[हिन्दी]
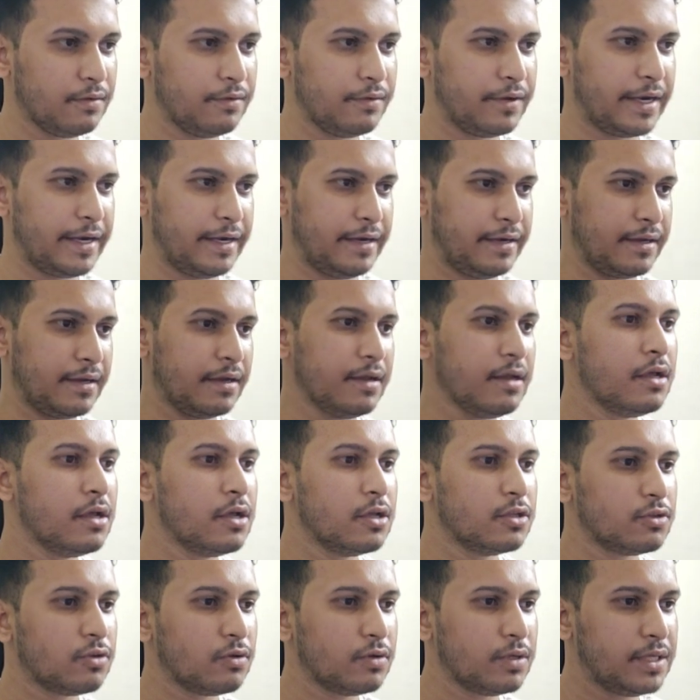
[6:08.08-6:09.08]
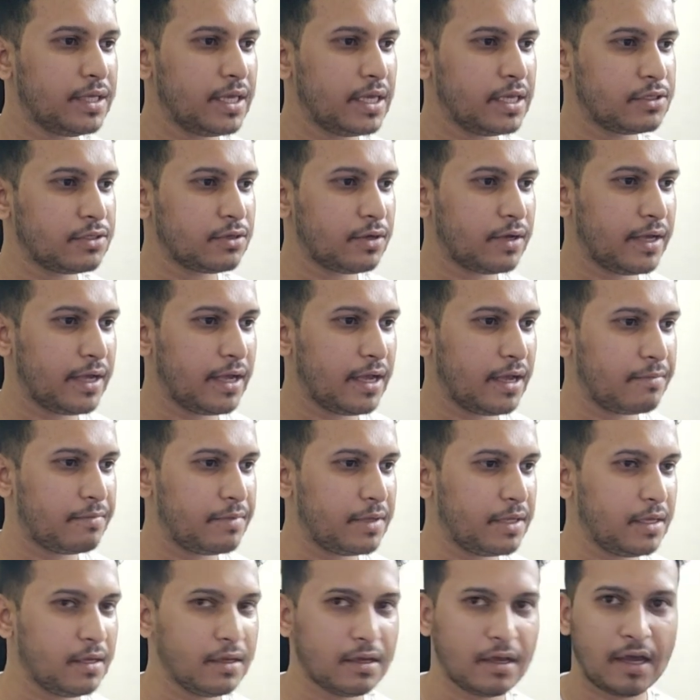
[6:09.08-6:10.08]
ग्रेट तो ये जो है
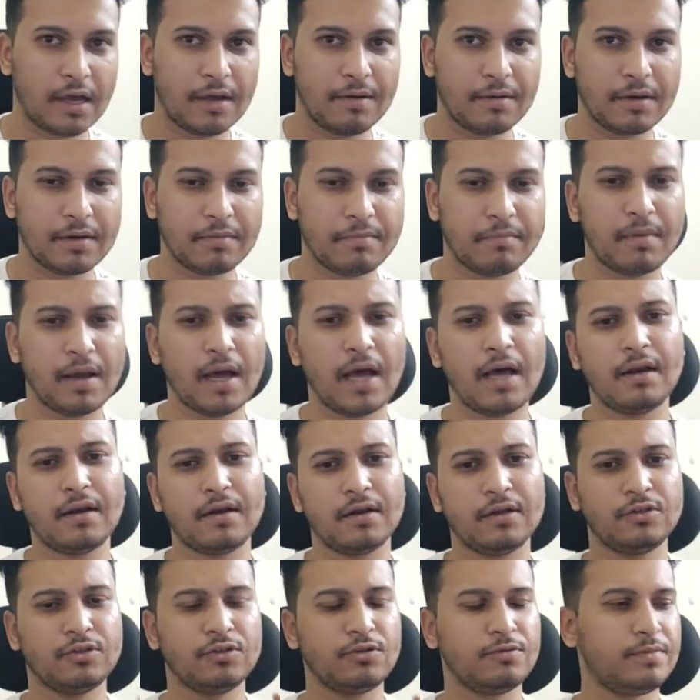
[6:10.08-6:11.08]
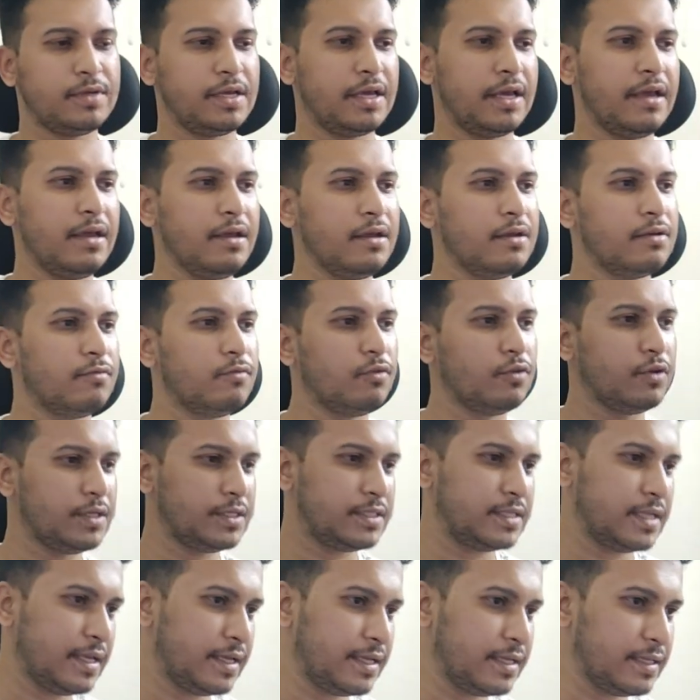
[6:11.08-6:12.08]
अभी हर बार जो भी है वो
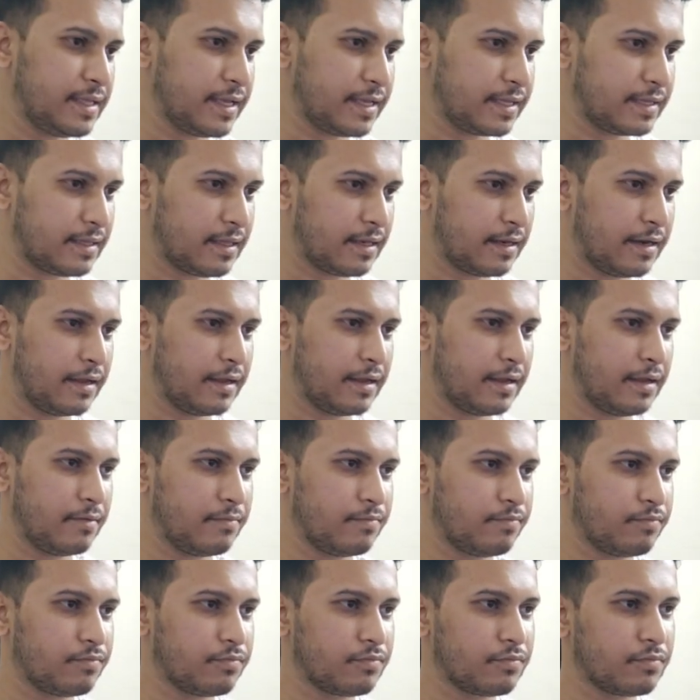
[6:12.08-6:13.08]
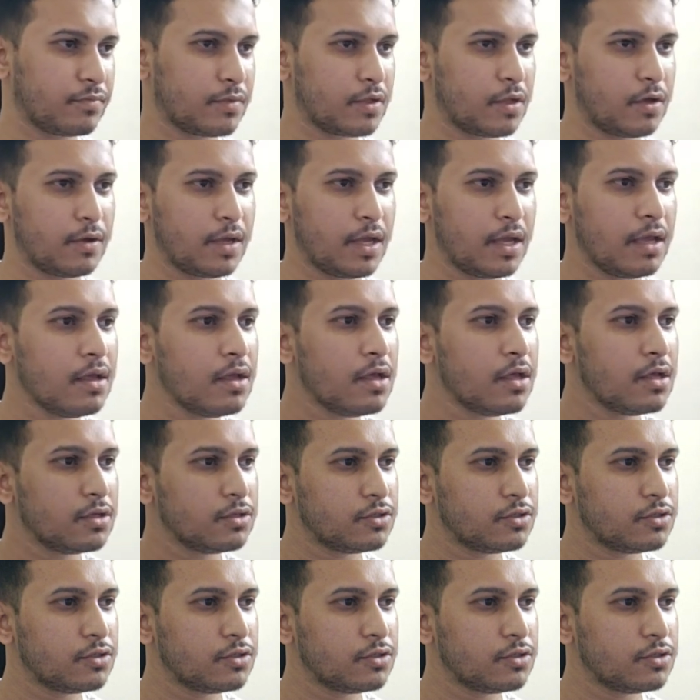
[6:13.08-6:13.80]
इसे ही देखता रहेगा ओके okay?